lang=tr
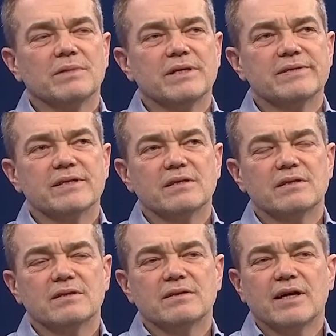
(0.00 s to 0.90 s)
birisi
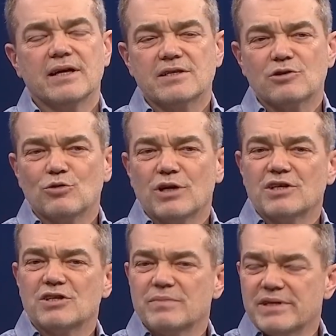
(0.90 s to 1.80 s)
daha eski
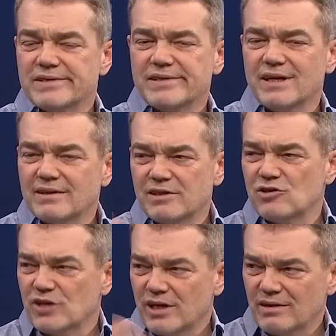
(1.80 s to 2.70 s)
Yunanca, birisi
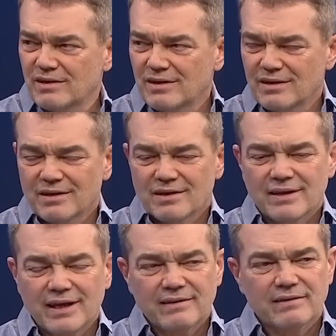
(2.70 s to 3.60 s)

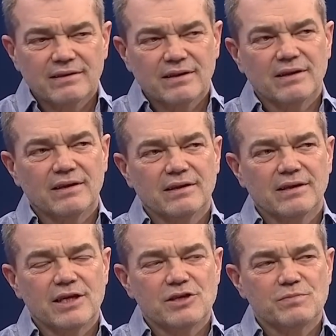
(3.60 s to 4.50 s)
Latince'den
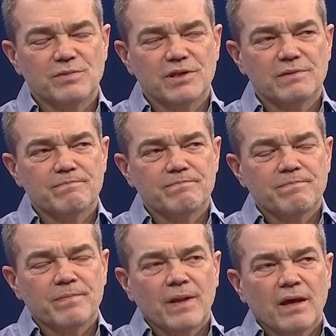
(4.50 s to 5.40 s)
geçti.
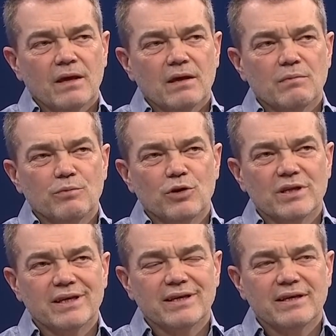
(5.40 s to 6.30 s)

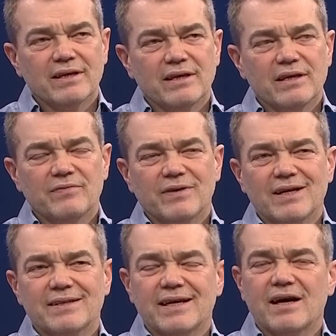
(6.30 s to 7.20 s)
Buradaki
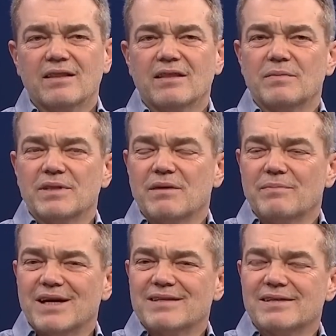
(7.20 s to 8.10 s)
ifade
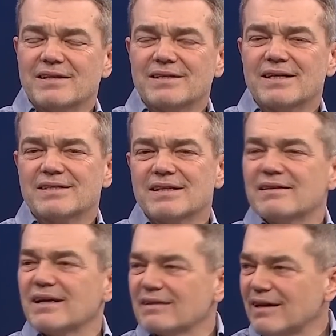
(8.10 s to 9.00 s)
anlamından baksanız aslında
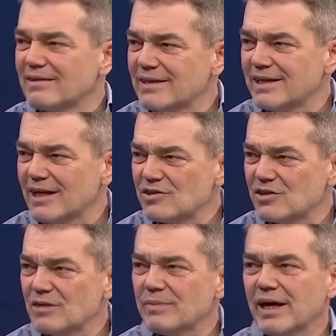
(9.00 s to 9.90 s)
tek tanrı
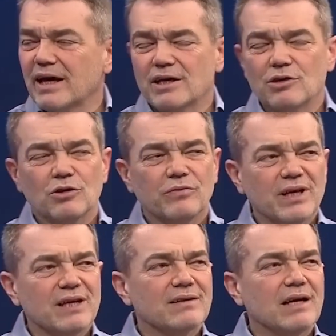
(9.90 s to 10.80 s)
inancını beyan ediyor.
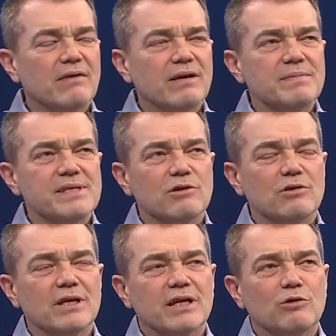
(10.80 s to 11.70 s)
Fakat kavramsal
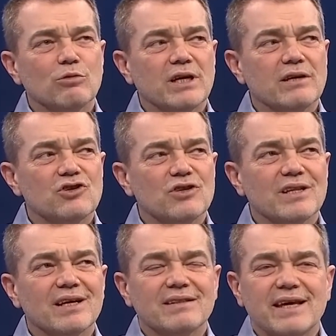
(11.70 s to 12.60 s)
olarak
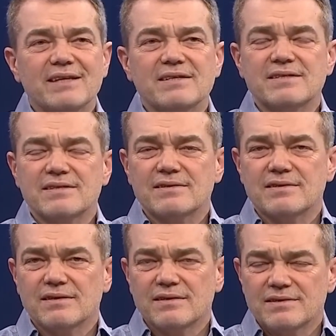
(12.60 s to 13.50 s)
kullanışında
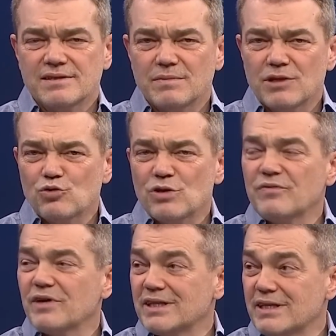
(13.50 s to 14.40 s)
deizmle şu
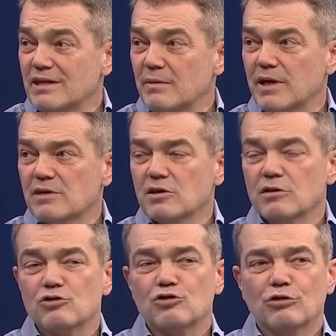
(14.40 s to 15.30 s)
ifade edilmeye
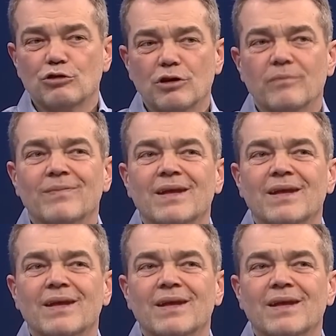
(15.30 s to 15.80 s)
çalışılıyor.